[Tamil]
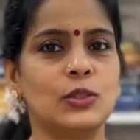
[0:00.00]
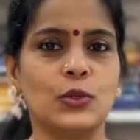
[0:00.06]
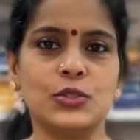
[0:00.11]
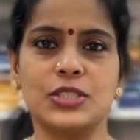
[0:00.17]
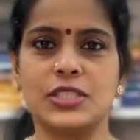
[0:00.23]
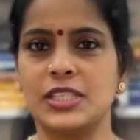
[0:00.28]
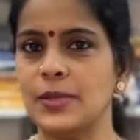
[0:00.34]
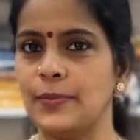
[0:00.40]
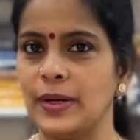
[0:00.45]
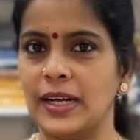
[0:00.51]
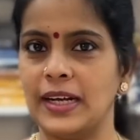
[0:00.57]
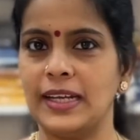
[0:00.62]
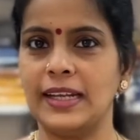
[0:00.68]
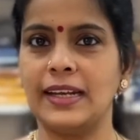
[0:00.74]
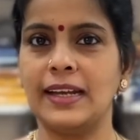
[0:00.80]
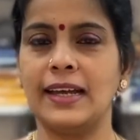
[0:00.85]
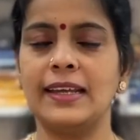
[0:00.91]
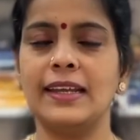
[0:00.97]
தோச்சிட்டு நம்ம
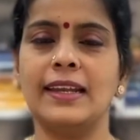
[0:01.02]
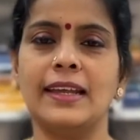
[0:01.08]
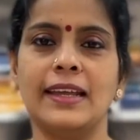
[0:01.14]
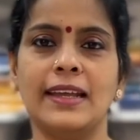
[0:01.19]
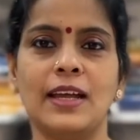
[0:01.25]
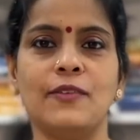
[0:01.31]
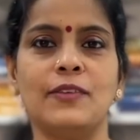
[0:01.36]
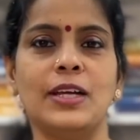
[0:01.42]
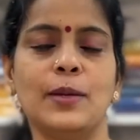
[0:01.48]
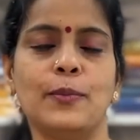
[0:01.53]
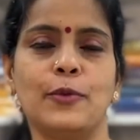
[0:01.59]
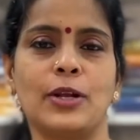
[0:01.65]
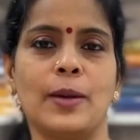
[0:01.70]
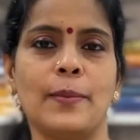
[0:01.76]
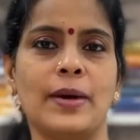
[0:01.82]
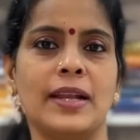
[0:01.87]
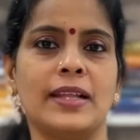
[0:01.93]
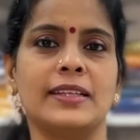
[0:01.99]
கட்டிக்கலாம் இல்லை எங்கேயா வெளில
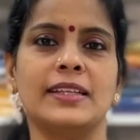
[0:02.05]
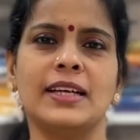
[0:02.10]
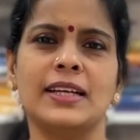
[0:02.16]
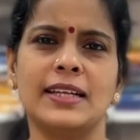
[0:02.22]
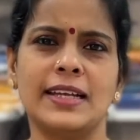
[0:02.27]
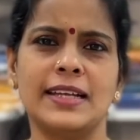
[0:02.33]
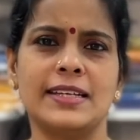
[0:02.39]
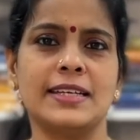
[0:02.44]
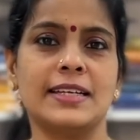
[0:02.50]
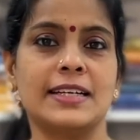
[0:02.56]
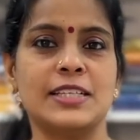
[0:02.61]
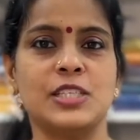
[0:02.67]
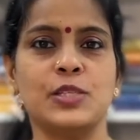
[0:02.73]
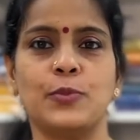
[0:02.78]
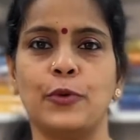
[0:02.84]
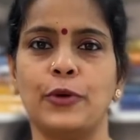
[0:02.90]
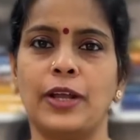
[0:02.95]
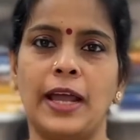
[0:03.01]
போகிற மாதிரி இருந்ததுனா லைட்டாக
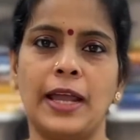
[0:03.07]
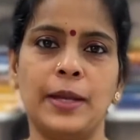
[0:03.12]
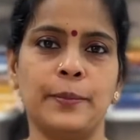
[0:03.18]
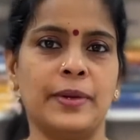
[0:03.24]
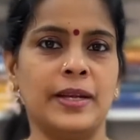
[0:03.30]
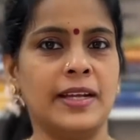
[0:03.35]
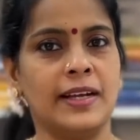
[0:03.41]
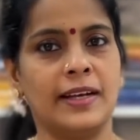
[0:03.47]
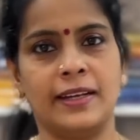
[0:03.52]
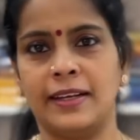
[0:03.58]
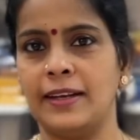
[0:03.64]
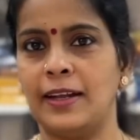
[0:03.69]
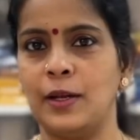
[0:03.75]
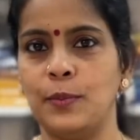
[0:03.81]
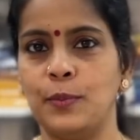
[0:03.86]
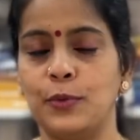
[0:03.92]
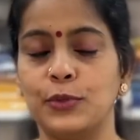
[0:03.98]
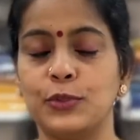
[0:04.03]
கஞ்சி போட்டு அயன் பண்ணி
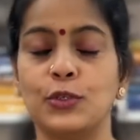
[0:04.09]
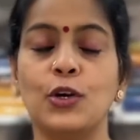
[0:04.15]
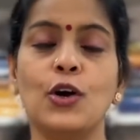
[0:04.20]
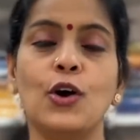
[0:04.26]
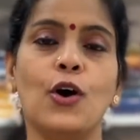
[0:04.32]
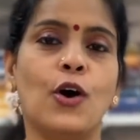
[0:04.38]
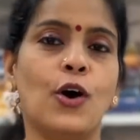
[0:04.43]
கட்டிக்கிட்டாலும் போதும்